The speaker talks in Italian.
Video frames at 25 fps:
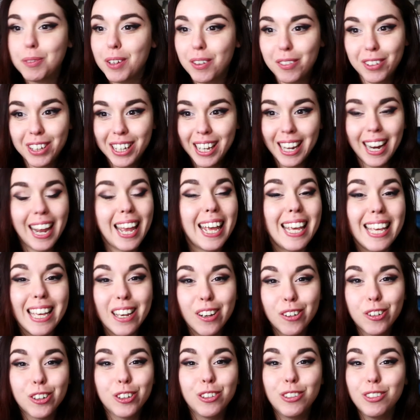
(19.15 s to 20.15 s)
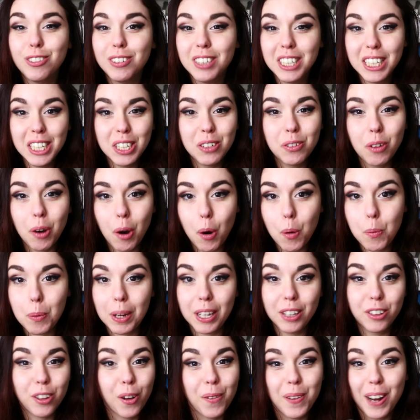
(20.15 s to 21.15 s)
Devo dire in continuo aumento,